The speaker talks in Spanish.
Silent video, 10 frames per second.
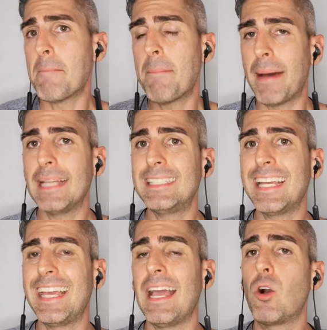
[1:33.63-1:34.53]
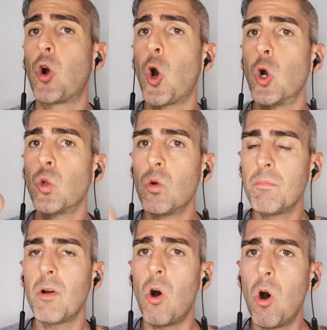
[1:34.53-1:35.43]
Me parece que con
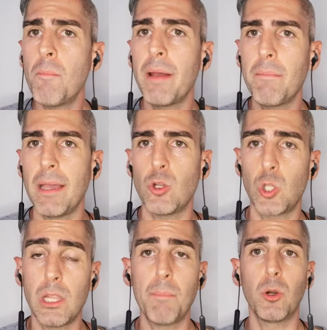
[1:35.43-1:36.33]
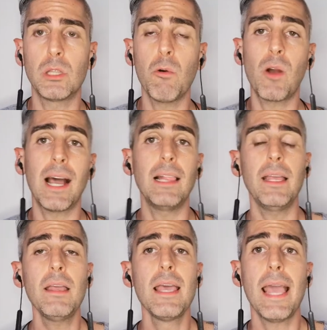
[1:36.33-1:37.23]
un hombre menos el Deportivo
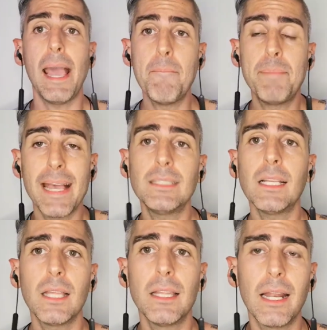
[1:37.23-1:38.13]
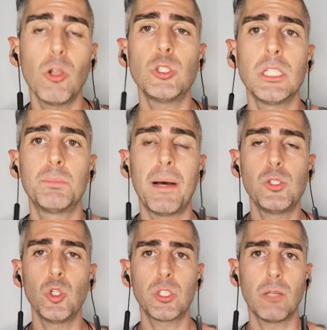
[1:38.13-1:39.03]
Cali empieza a tener los
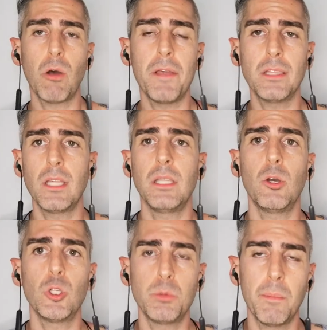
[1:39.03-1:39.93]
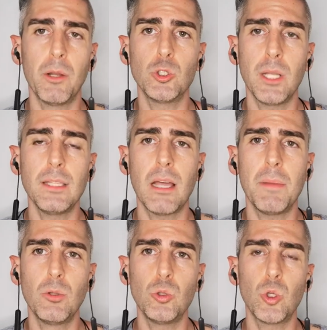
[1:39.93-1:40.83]
espacios que no había tenido en los primeros 30
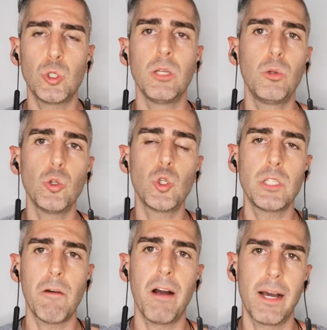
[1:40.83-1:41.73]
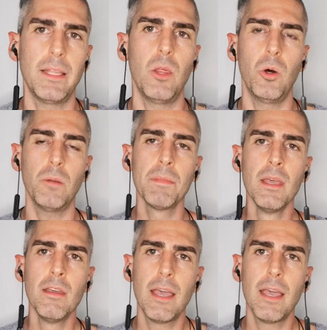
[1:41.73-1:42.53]
minutos. Incluso se va ganador